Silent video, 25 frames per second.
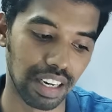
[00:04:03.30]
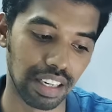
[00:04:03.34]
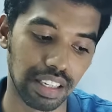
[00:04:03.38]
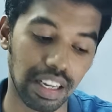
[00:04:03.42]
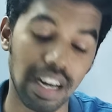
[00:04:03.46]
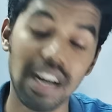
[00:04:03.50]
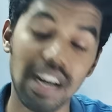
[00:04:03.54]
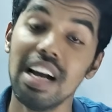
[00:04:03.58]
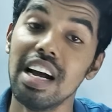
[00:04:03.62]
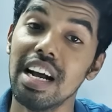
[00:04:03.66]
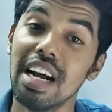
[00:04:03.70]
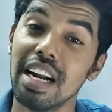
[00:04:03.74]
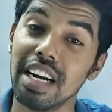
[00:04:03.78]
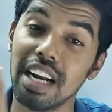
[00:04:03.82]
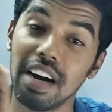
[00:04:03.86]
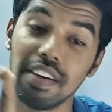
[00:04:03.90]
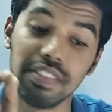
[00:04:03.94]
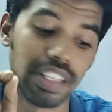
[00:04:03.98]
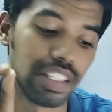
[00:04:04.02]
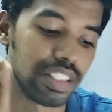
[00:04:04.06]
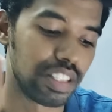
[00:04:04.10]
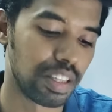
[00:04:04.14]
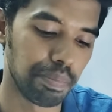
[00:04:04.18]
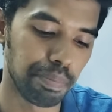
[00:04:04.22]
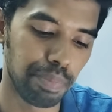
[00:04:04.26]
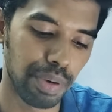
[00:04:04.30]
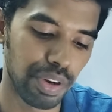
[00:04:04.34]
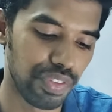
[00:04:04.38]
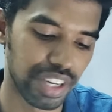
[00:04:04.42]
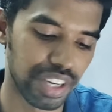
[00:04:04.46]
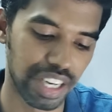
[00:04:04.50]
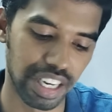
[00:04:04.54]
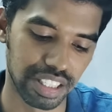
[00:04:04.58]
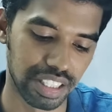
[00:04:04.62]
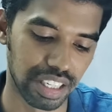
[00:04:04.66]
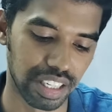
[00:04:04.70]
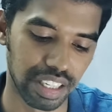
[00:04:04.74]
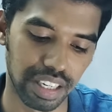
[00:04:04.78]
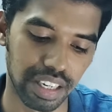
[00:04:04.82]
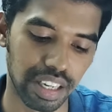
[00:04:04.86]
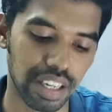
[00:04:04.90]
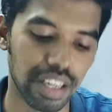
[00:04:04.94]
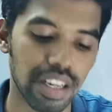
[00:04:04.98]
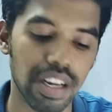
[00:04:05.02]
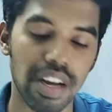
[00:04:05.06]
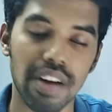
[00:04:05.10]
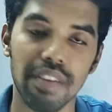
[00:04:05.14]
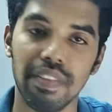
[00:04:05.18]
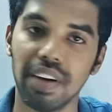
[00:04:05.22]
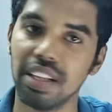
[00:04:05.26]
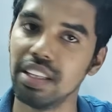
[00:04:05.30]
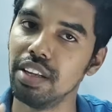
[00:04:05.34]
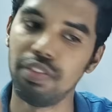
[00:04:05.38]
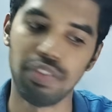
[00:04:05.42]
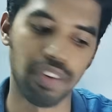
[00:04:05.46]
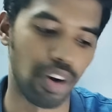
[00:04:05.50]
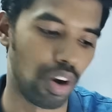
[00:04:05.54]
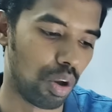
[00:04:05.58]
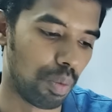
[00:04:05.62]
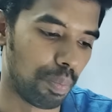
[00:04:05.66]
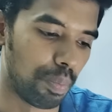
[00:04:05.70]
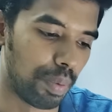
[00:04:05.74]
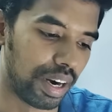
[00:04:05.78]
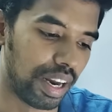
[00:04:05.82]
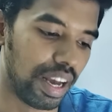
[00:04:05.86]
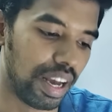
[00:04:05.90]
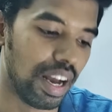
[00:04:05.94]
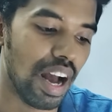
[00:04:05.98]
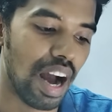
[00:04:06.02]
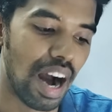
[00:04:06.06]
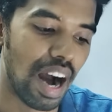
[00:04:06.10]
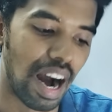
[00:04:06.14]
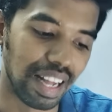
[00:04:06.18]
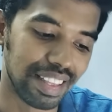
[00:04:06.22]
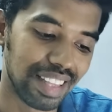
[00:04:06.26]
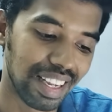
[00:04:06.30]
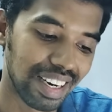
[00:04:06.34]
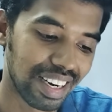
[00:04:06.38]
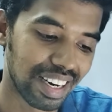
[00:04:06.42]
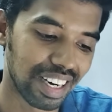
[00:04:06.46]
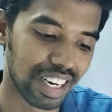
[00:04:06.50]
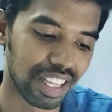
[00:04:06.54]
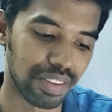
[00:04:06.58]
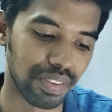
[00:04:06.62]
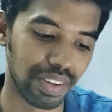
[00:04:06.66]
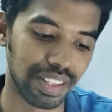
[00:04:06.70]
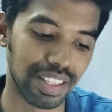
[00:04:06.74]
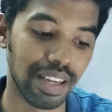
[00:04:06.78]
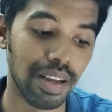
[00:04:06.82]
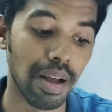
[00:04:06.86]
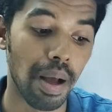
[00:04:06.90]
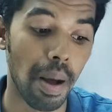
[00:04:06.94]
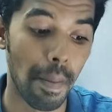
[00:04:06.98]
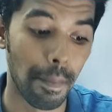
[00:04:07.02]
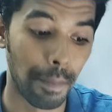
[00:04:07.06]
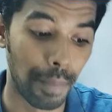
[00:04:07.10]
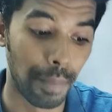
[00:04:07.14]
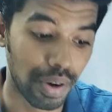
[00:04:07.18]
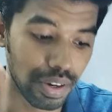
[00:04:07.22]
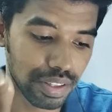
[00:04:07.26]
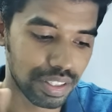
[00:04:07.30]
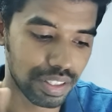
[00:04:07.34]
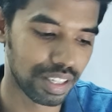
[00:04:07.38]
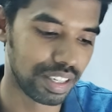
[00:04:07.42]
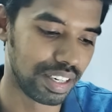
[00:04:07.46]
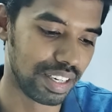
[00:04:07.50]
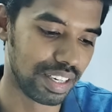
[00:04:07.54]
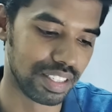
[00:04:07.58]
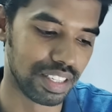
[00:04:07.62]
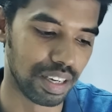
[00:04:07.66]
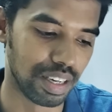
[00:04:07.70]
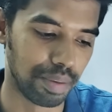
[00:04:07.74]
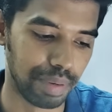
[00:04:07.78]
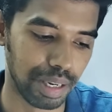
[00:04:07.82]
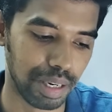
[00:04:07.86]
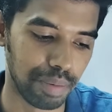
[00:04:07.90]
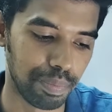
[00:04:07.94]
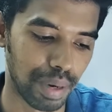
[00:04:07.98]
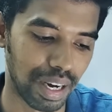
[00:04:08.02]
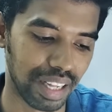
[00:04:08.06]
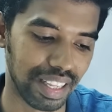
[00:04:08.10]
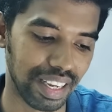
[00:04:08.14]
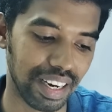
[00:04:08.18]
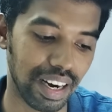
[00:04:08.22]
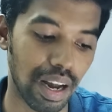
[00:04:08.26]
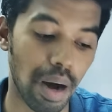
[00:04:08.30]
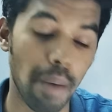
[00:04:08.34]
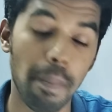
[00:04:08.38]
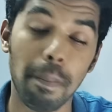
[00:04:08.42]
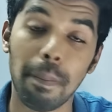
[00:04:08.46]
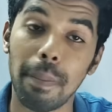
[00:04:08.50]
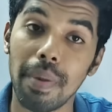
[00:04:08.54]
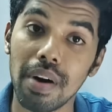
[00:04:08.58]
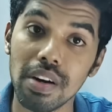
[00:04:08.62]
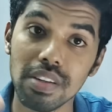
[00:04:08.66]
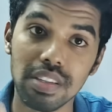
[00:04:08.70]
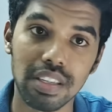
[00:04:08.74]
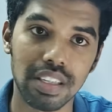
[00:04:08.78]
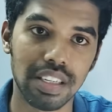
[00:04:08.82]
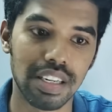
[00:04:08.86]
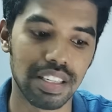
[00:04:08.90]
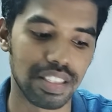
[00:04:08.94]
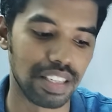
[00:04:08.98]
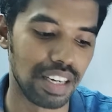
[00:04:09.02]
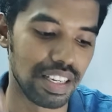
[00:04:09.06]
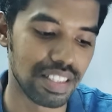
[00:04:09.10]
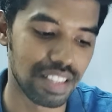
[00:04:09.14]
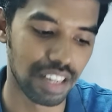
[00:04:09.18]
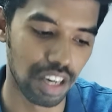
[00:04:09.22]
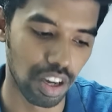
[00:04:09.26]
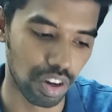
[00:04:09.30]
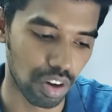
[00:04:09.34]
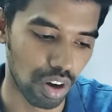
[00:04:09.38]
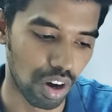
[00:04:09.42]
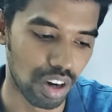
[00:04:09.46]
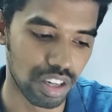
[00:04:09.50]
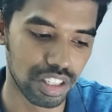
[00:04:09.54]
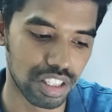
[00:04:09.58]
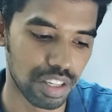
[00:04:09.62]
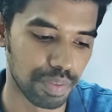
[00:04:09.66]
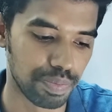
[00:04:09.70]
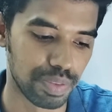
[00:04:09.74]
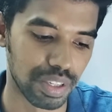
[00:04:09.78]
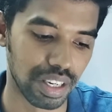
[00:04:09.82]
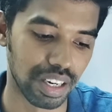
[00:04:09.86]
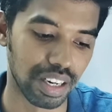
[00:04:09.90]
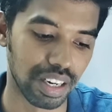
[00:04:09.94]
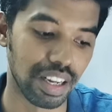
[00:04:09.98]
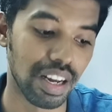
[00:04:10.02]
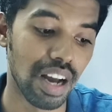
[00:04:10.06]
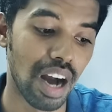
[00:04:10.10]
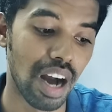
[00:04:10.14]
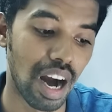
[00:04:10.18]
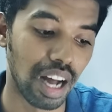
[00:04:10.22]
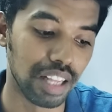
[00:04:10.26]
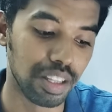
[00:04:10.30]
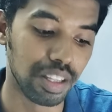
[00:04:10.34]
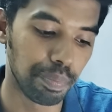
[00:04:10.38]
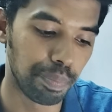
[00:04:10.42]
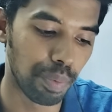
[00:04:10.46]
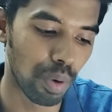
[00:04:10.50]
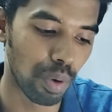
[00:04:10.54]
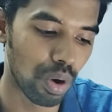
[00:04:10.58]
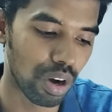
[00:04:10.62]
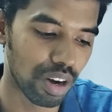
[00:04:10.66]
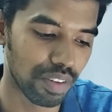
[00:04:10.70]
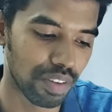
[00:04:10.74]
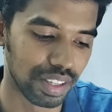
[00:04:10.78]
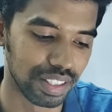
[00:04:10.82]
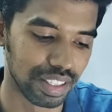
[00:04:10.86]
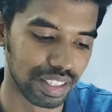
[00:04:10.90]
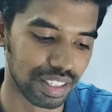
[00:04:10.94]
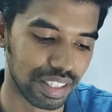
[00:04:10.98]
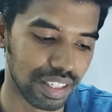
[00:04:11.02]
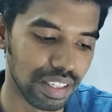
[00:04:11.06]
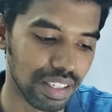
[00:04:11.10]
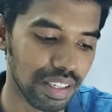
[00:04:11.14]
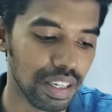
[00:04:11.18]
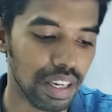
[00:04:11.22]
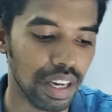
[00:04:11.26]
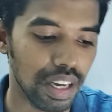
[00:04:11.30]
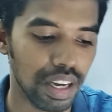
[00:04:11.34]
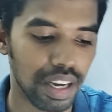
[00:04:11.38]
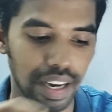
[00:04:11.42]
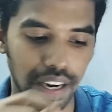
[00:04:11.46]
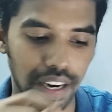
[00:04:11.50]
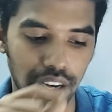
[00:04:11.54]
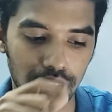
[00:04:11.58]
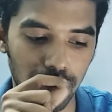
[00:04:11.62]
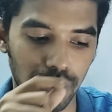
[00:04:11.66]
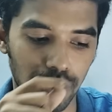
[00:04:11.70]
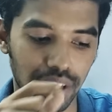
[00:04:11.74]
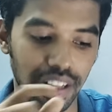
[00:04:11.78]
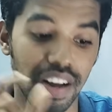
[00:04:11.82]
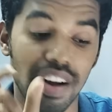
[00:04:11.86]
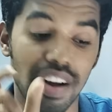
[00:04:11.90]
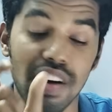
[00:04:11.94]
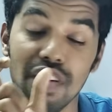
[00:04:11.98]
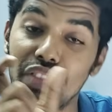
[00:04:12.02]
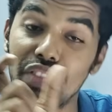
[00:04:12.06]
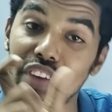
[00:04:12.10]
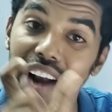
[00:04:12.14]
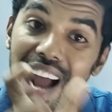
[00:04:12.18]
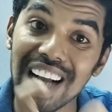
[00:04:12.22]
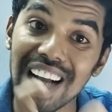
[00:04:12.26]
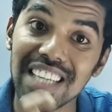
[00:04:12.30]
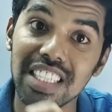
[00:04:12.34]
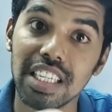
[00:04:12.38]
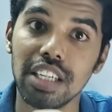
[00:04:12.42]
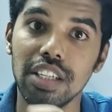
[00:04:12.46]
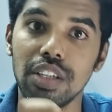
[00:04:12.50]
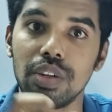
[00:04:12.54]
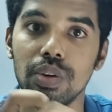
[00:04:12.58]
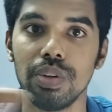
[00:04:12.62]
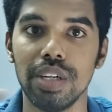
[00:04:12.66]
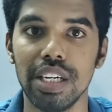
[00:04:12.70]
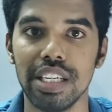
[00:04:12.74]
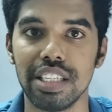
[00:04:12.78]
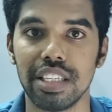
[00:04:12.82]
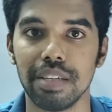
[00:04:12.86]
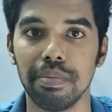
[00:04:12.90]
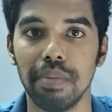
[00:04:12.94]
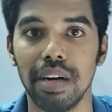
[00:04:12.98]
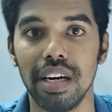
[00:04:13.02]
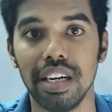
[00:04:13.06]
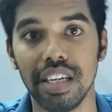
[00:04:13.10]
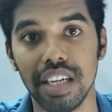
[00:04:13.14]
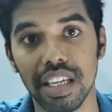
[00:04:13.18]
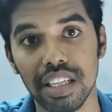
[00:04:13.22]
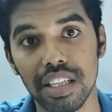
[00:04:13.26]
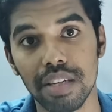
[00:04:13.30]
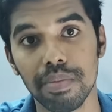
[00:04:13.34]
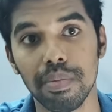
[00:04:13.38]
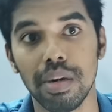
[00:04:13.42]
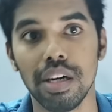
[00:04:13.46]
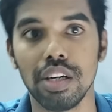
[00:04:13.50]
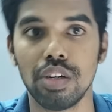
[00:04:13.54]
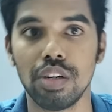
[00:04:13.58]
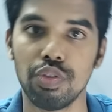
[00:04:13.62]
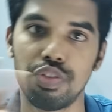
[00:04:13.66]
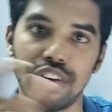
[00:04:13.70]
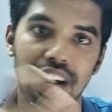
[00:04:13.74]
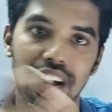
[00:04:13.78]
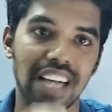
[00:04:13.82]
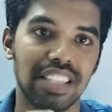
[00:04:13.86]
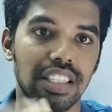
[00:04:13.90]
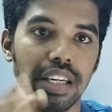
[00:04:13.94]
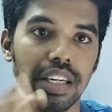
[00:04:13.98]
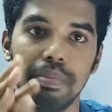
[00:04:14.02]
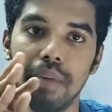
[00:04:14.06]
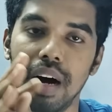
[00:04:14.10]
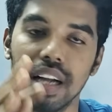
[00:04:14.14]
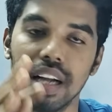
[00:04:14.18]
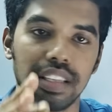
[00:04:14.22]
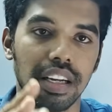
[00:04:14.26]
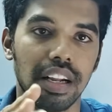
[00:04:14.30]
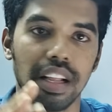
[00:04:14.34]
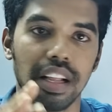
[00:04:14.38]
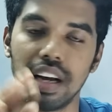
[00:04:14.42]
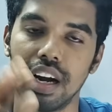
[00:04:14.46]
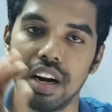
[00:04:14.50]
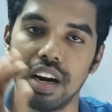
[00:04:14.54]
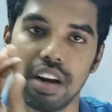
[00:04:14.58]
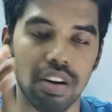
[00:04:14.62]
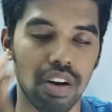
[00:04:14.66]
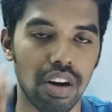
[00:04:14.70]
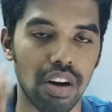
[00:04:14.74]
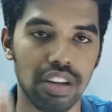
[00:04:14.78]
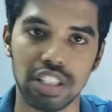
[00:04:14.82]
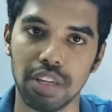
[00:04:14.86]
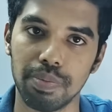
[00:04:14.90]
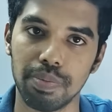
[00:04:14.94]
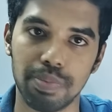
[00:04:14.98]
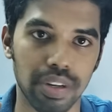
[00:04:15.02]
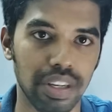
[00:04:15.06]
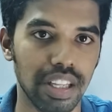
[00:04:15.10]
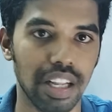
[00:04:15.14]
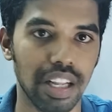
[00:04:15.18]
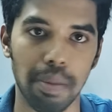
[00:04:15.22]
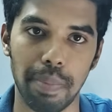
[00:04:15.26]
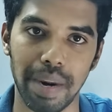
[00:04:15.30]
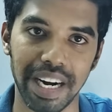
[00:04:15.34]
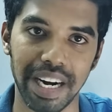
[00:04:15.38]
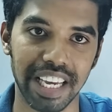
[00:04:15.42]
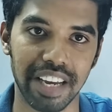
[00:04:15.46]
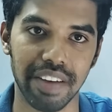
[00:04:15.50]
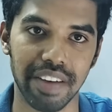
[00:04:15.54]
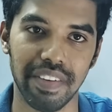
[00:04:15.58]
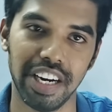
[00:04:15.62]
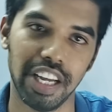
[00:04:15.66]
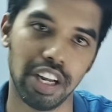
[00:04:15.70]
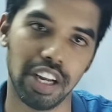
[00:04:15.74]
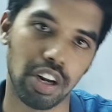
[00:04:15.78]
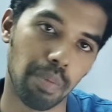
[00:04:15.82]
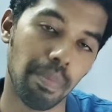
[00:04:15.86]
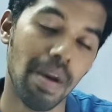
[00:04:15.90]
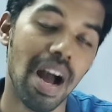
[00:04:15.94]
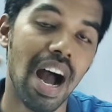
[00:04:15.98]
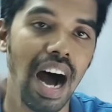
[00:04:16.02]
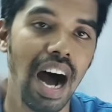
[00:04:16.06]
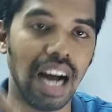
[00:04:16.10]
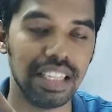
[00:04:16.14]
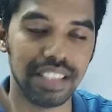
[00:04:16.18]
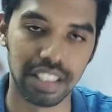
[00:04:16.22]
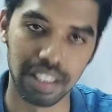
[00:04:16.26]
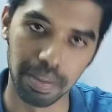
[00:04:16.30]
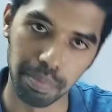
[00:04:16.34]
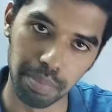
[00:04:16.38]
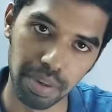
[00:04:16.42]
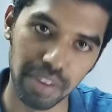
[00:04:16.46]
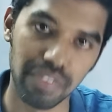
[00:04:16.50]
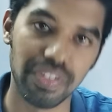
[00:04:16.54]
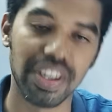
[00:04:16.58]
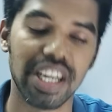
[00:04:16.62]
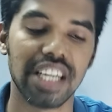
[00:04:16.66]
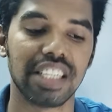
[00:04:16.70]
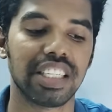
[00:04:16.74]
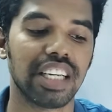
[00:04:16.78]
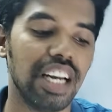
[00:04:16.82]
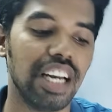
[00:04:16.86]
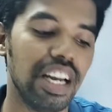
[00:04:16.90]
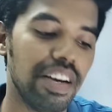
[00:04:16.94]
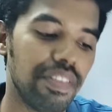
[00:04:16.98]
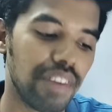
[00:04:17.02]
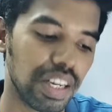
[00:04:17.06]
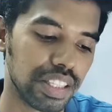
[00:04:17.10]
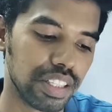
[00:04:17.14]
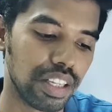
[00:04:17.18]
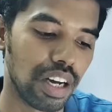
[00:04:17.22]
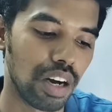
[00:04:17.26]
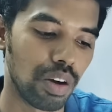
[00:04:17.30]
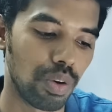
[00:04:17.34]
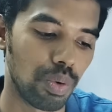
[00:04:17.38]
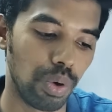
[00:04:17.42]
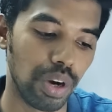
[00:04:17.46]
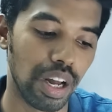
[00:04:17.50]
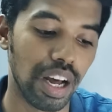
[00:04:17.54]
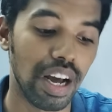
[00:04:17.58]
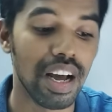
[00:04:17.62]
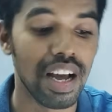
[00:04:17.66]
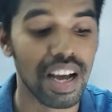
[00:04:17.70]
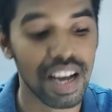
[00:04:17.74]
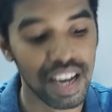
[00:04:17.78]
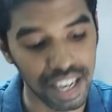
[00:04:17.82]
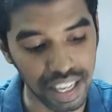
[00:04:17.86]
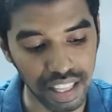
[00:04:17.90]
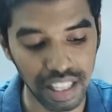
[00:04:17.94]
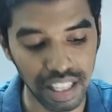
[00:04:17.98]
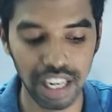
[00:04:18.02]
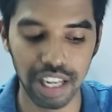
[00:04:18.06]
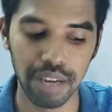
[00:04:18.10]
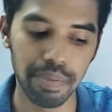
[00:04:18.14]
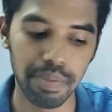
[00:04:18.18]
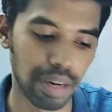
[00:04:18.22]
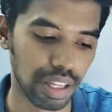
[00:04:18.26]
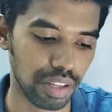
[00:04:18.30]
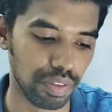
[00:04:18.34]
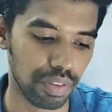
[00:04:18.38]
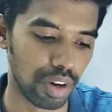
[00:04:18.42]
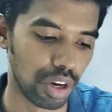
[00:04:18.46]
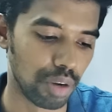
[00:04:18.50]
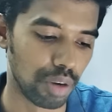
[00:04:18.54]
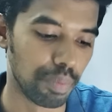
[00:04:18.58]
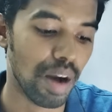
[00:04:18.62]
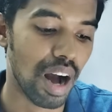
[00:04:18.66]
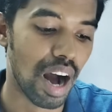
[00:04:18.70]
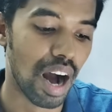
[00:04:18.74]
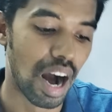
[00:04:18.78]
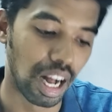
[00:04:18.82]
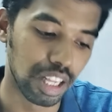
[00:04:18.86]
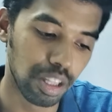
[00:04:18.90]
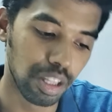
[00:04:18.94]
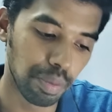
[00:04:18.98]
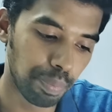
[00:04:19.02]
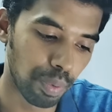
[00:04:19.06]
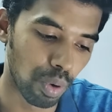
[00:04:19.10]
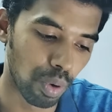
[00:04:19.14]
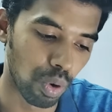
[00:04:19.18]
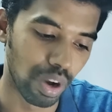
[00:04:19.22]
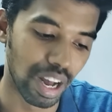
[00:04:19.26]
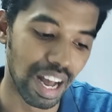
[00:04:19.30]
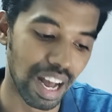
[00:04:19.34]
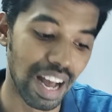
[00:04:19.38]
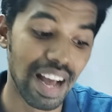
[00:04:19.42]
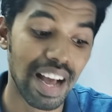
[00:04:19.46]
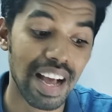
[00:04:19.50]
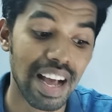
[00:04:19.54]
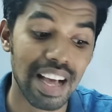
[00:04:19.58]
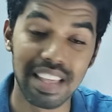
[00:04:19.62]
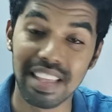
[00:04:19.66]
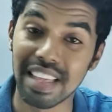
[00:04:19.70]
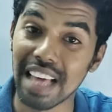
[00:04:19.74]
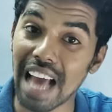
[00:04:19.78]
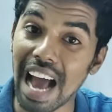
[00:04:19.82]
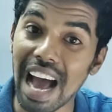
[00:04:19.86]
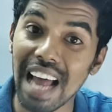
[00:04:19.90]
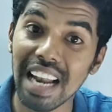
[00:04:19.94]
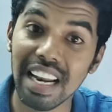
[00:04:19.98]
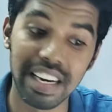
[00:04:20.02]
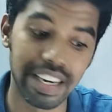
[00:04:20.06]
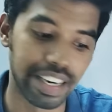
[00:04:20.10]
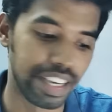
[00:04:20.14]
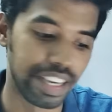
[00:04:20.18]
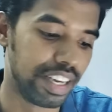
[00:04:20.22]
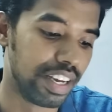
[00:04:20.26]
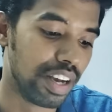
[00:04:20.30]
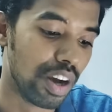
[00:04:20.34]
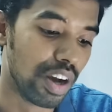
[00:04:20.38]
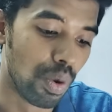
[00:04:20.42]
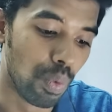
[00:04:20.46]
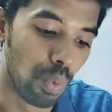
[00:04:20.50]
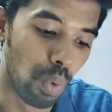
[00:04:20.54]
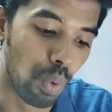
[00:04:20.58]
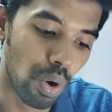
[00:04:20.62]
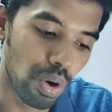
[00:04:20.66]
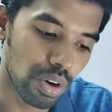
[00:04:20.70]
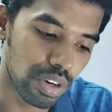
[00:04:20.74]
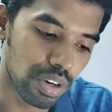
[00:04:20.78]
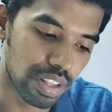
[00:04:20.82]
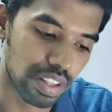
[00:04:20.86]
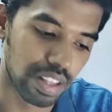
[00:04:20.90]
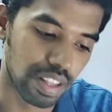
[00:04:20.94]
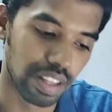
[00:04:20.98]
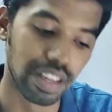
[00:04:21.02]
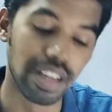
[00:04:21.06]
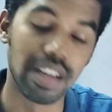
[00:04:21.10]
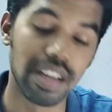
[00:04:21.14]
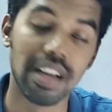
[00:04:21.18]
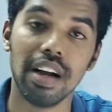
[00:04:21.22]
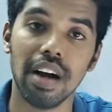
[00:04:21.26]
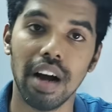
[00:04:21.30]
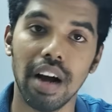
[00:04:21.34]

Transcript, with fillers: சேனல் தான் நான் வந்து சிம்பிளிஃபிகேஷனுக்கு வந்து ஃபாலோ பண்ணேன் அதற்கடுத்து வந்து பர்சன்டேஜ் அப்படின்னு பார்த்தீங்கன்னா பர்சன்டேஜில் சில கான்செப்ட்ஸ் இருக்குது அது போக வந்துட்டு என்ன சொல்கிறது ஃப்ராக்ஷன் டு டெசிமல் டெசிமல் டு ஃப்ராக்ஷன் மாற்றுறதுக்கான கான்செப்ட்ஸும் இதில் படிக்க வேண்டியிருக்கும் அது சிம்பிளிஃபிகேஷன் காம்படிஷன்லேயே வந்தால் கூட இதுலேயும் அது வரும் அது போக சேலரி ஓட்ஸு